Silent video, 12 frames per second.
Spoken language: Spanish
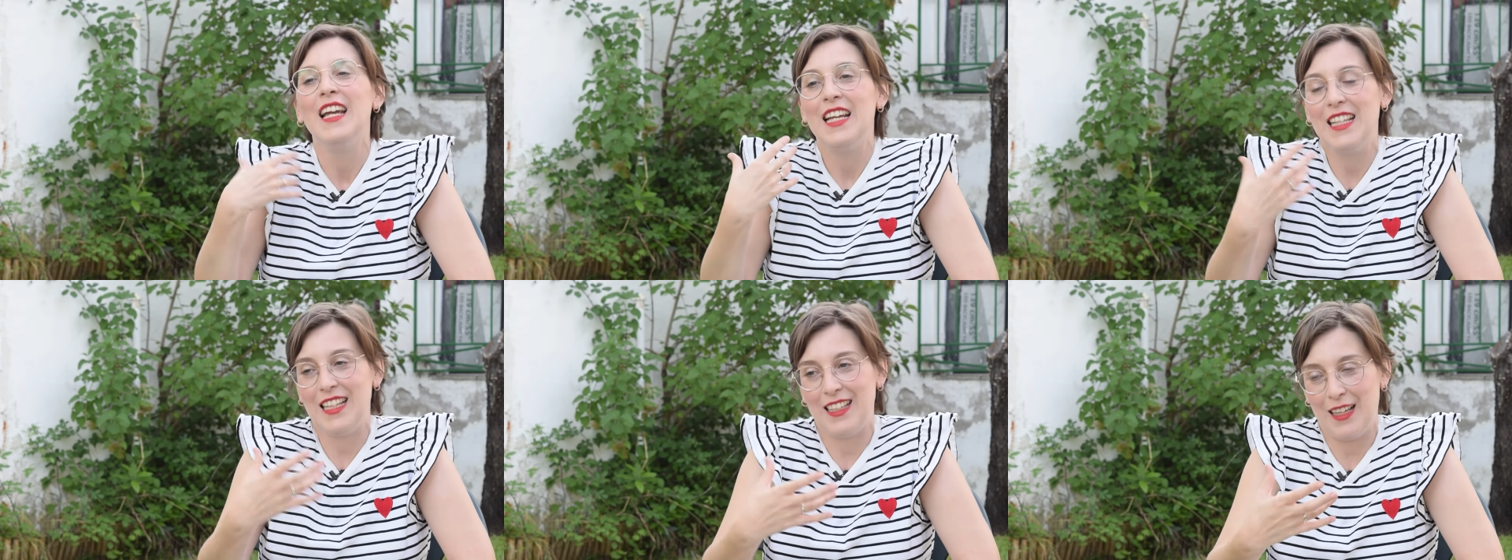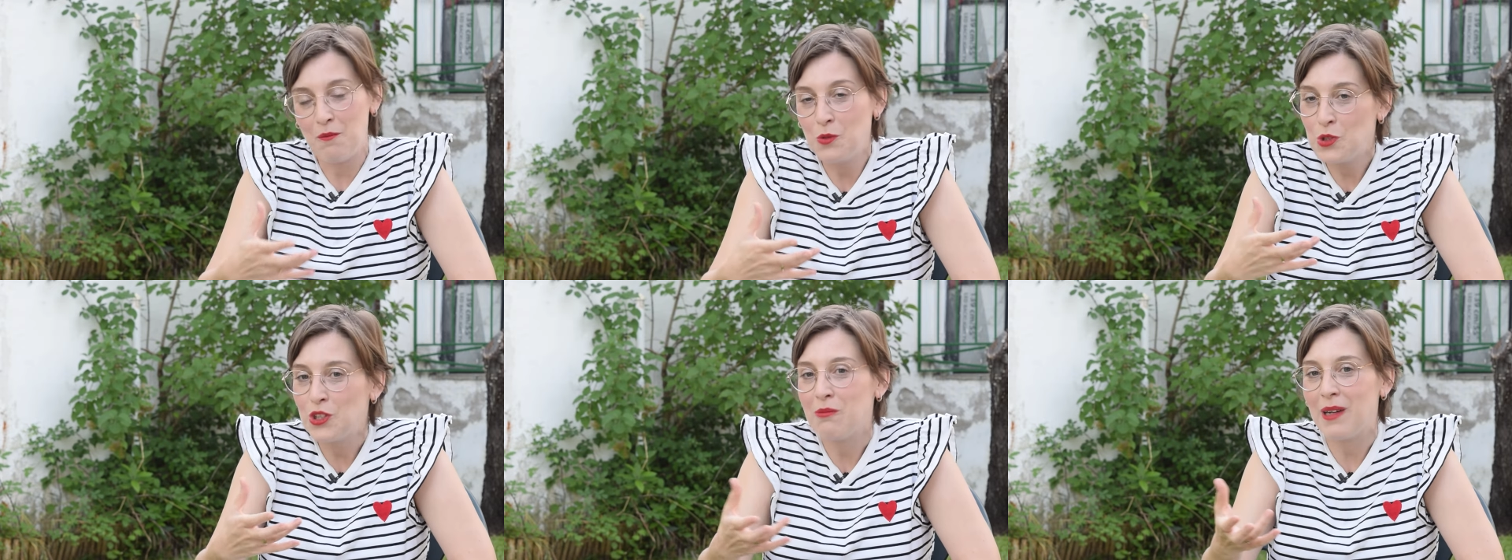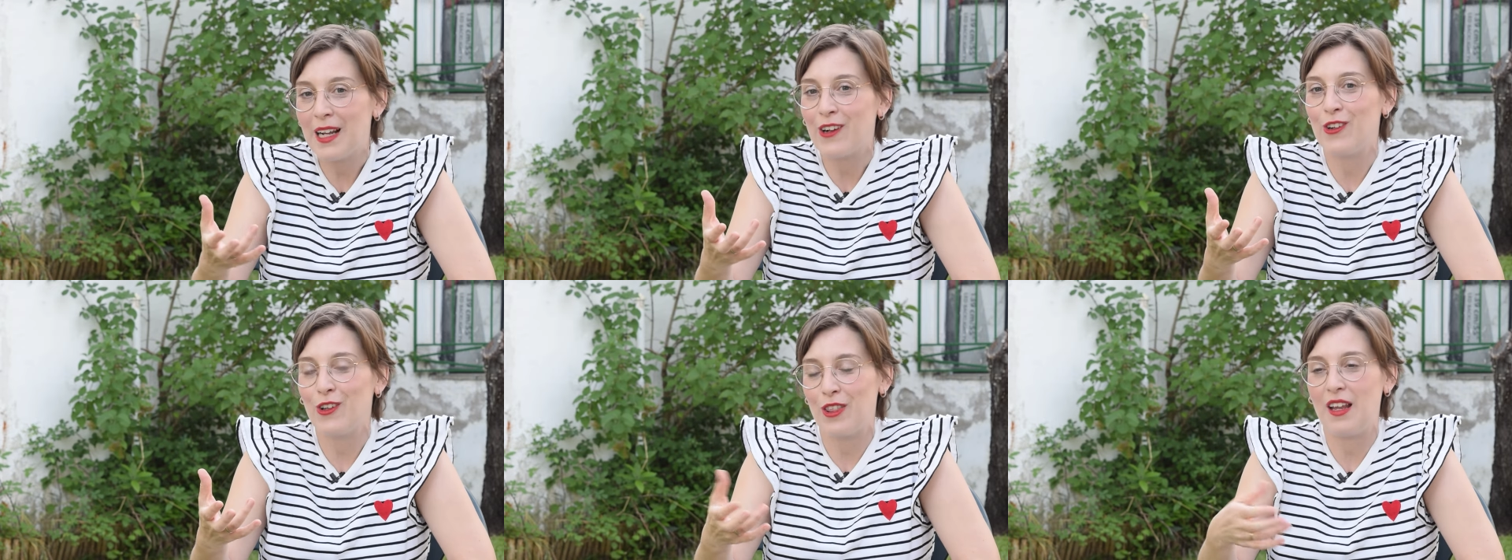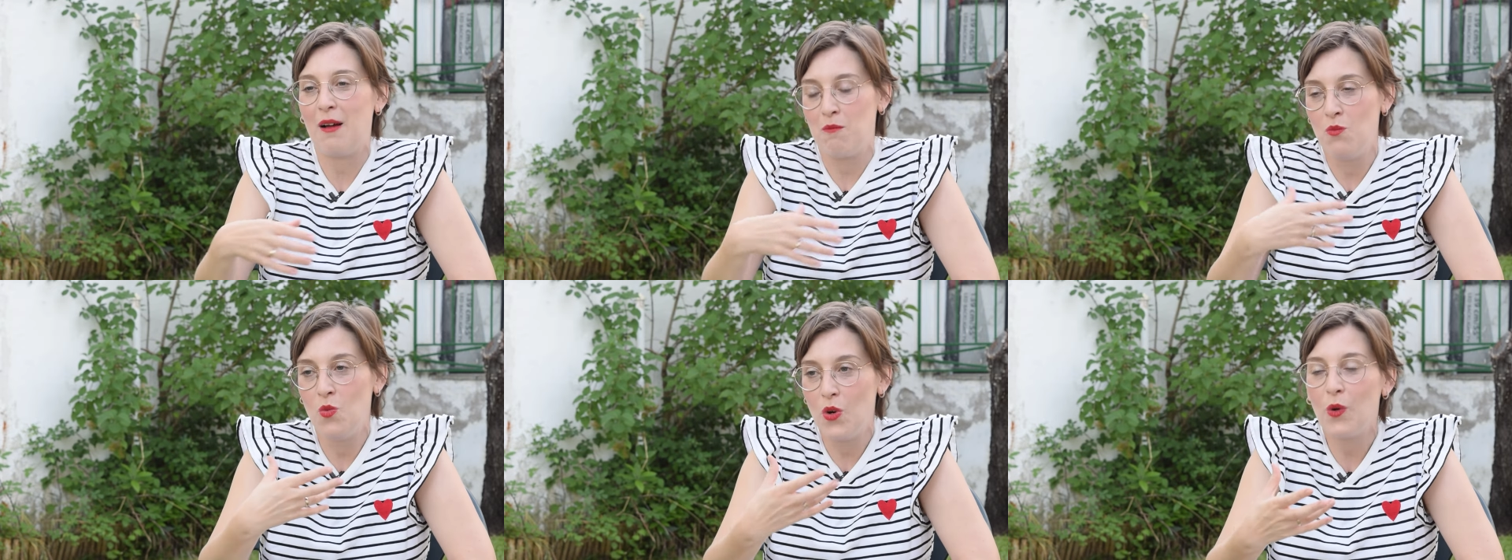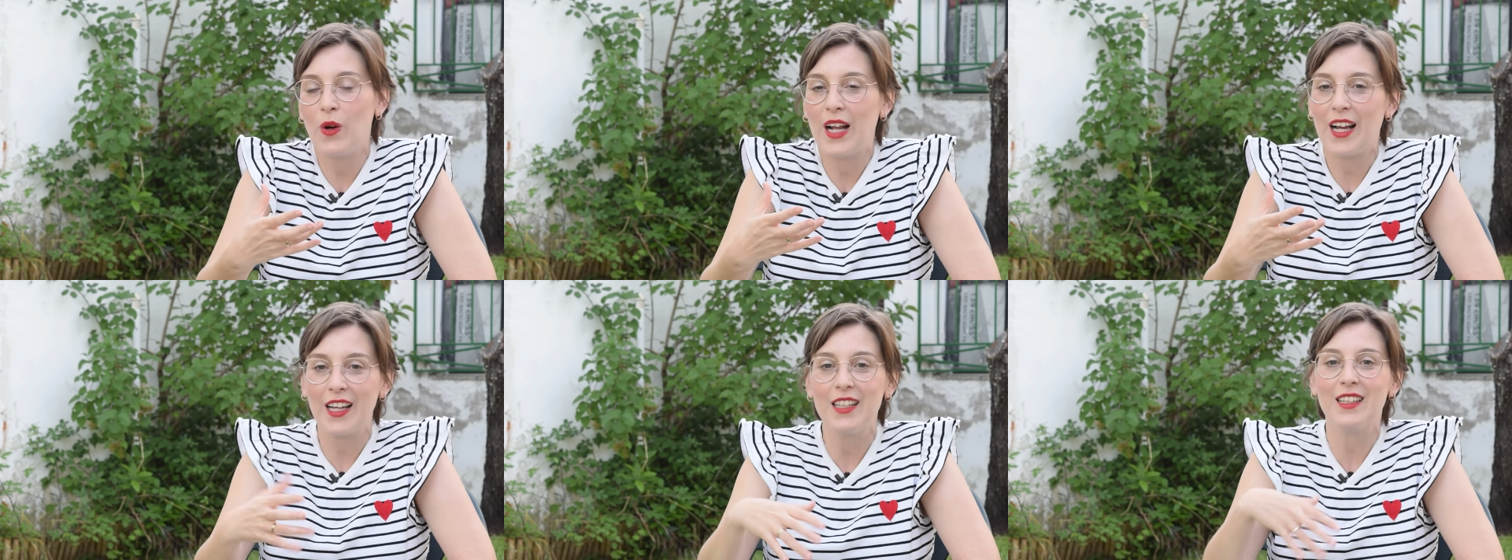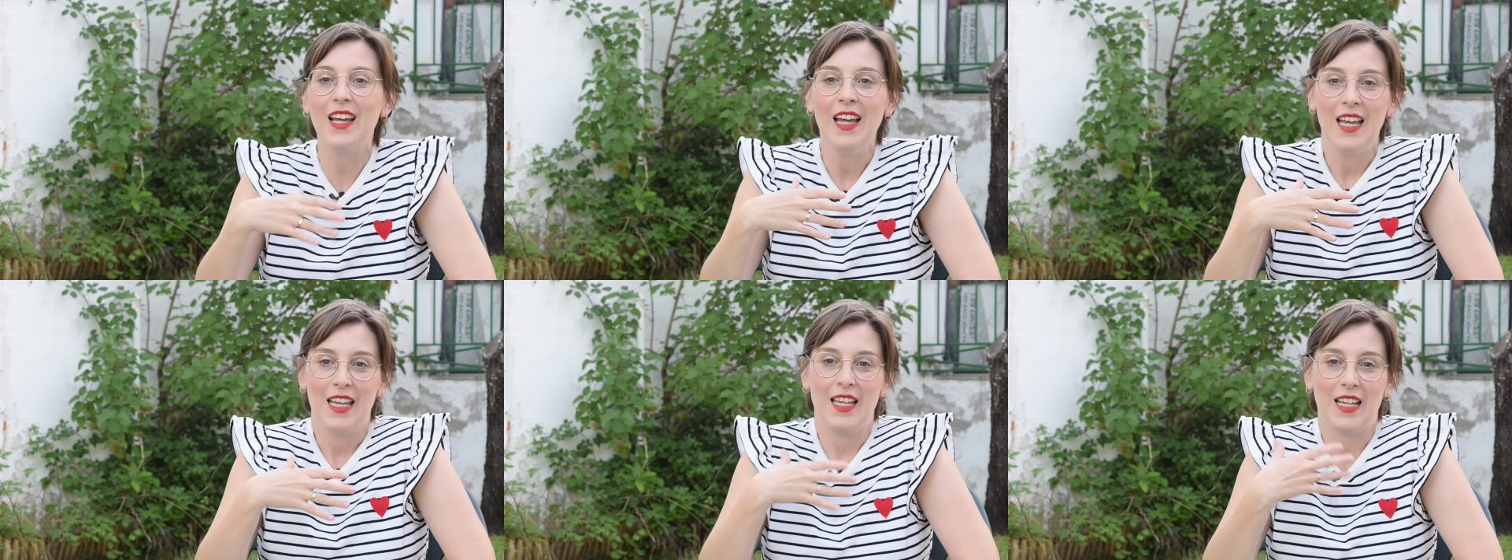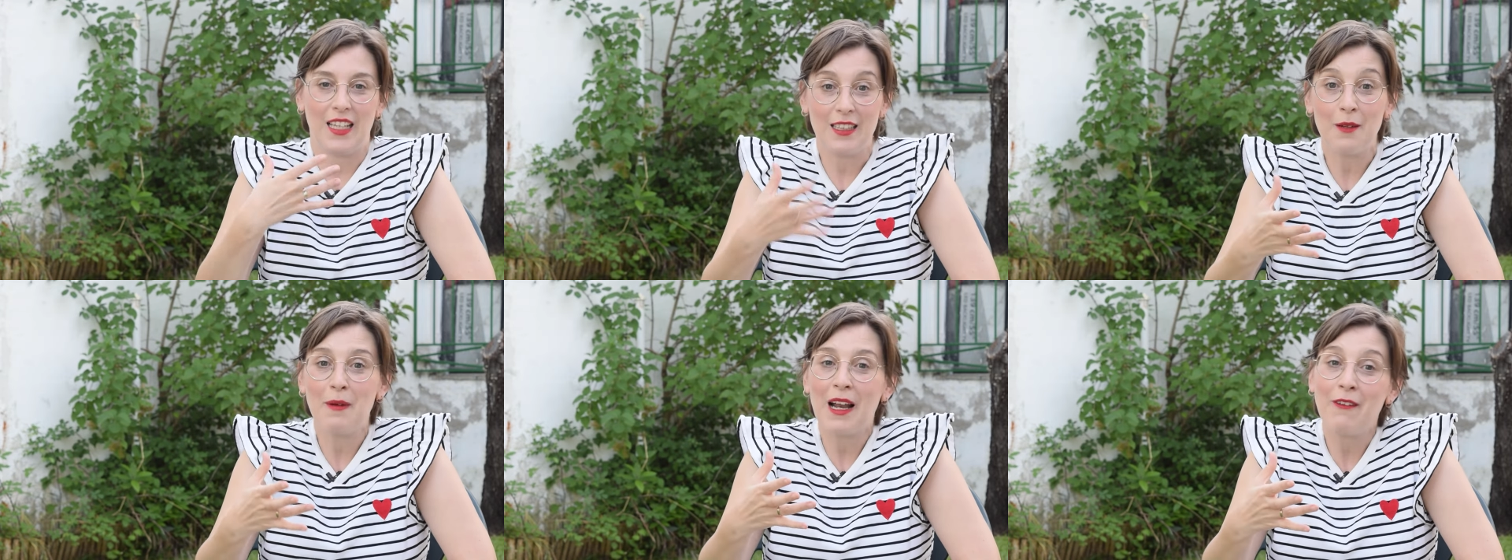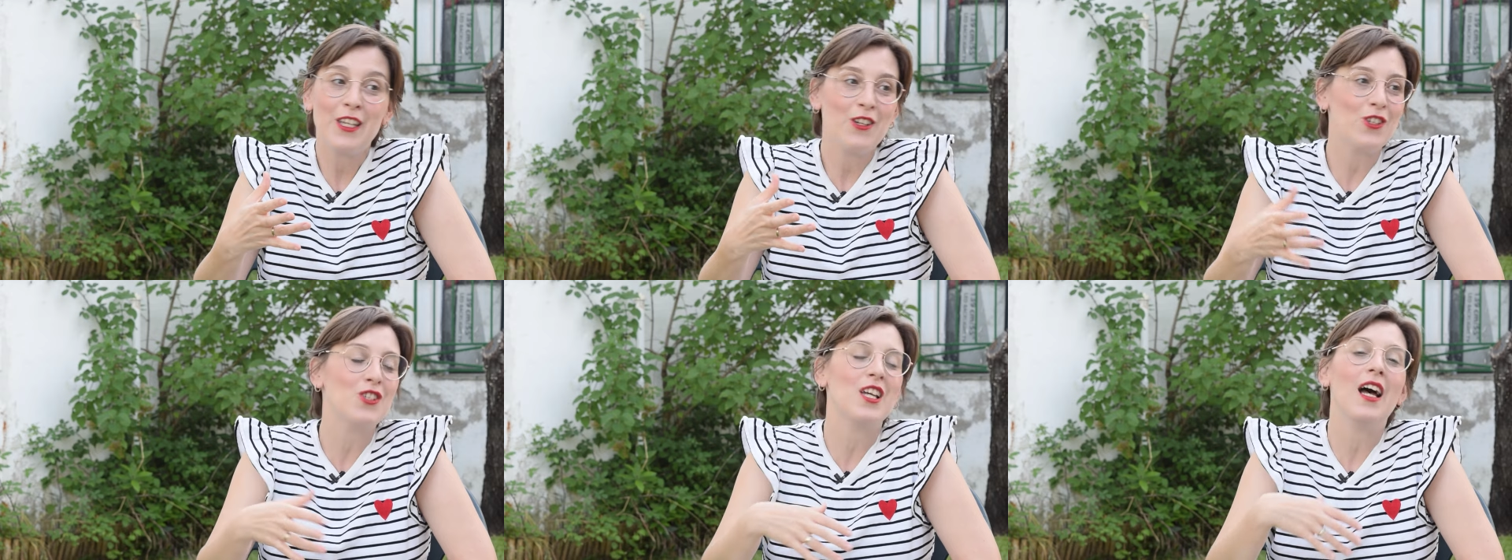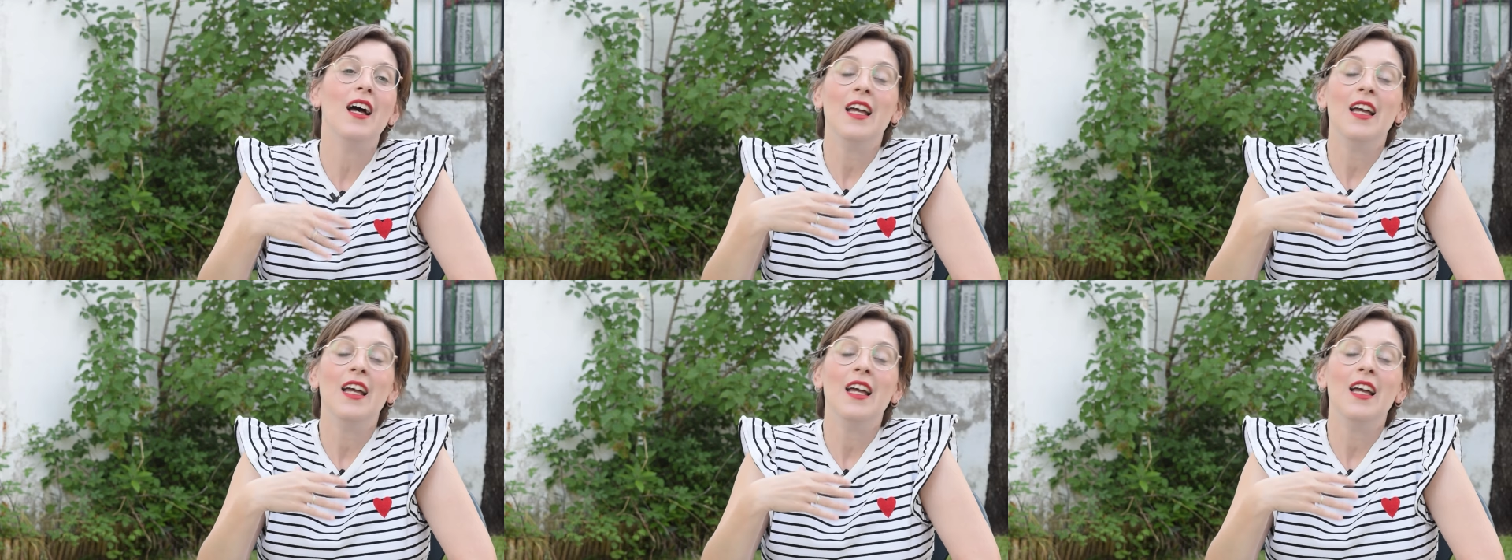y te das mucho para conocer a muy buena gente y gente maravillosa